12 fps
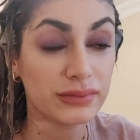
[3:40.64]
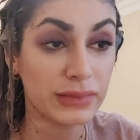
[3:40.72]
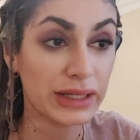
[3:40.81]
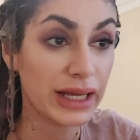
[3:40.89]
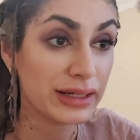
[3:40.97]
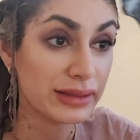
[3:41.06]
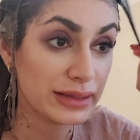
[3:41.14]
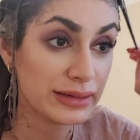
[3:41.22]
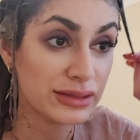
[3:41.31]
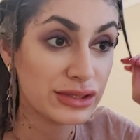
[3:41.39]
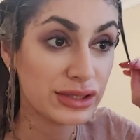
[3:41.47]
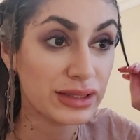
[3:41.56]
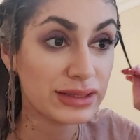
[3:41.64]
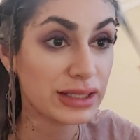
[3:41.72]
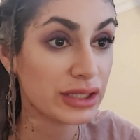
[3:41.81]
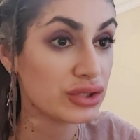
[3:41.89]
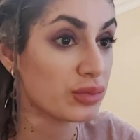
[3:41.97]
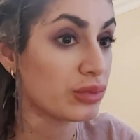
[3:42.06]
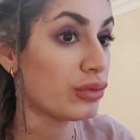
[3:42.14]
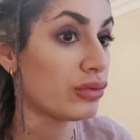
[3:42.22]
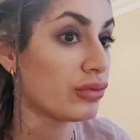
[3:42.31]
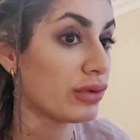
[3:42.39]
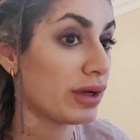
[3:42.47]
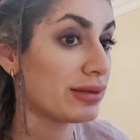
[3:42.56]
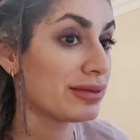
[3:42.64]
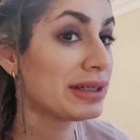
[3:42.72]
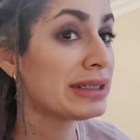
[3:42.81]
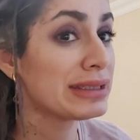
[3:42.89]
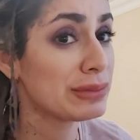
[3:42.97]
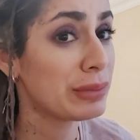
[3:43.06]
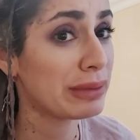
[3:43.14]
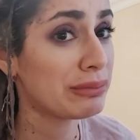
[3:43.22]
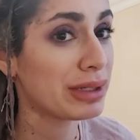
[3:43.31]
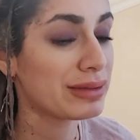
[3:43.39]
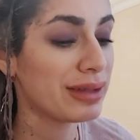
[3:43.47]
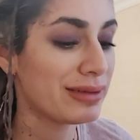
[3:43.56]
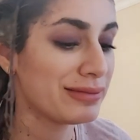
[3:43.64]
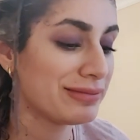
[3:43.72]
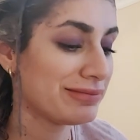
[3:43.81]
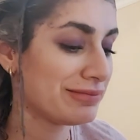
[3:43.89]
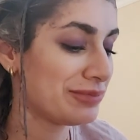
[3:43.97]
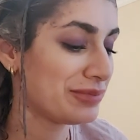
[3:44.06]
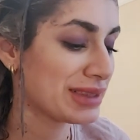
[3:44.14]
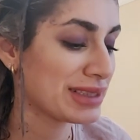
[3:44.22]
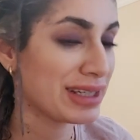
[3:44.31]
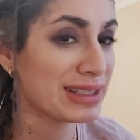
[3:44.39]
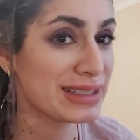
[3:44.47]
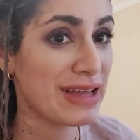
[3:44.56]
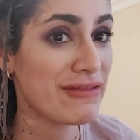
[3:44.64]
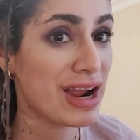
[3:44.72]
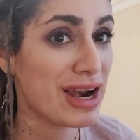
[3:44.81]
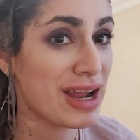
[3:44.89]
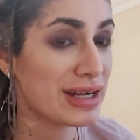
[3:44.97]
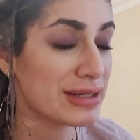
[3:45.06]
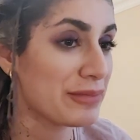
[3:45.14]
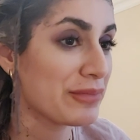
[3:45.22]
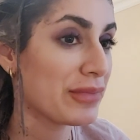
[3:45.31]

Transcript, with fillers: Yani neticede saç Lütfen kızmayın bana. Sarı severler.